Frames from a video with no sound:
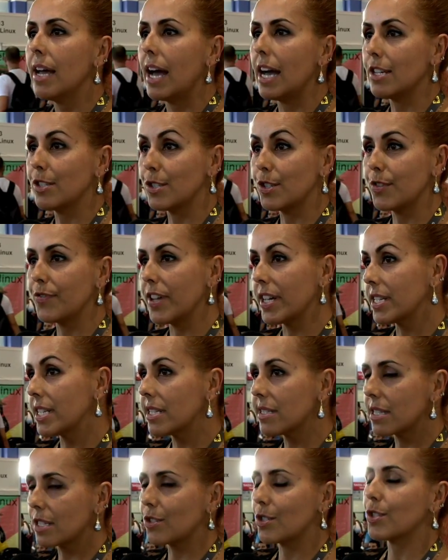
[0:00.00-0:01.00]
A gente vê
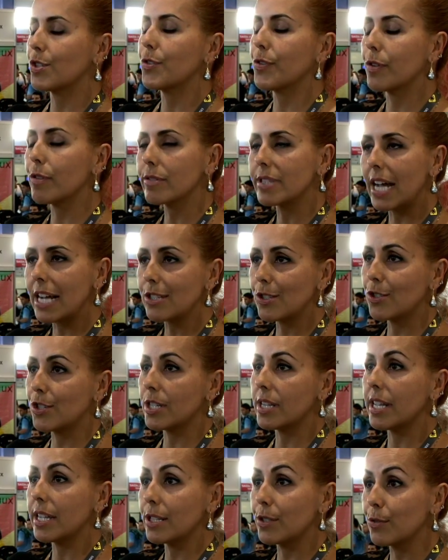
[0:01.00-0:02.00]
criança que têm dificuldade
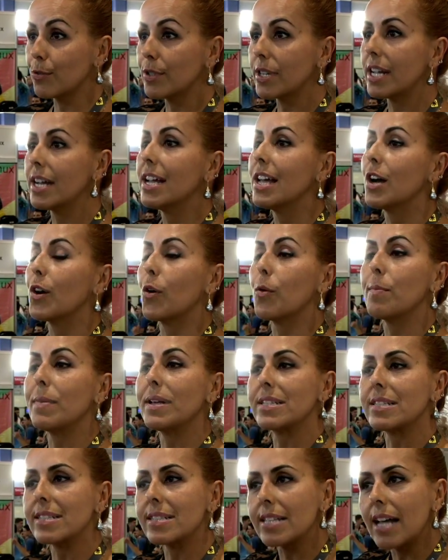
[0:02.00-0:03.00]
de leitura
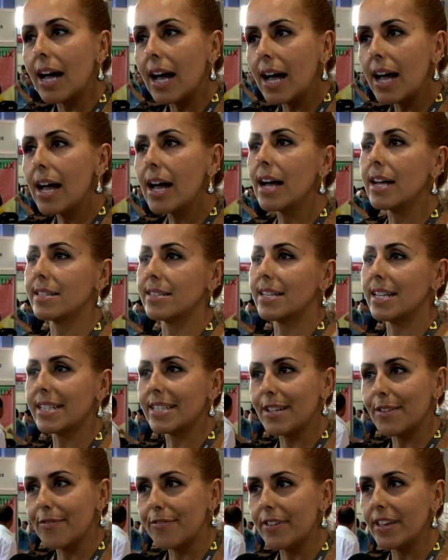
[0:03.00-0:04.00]
começar a se
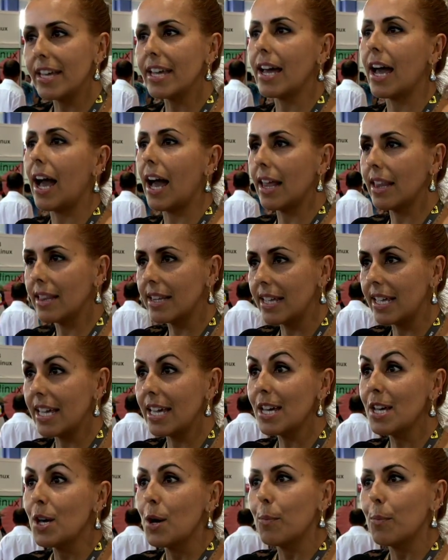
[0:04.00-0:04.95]
atrever a ler,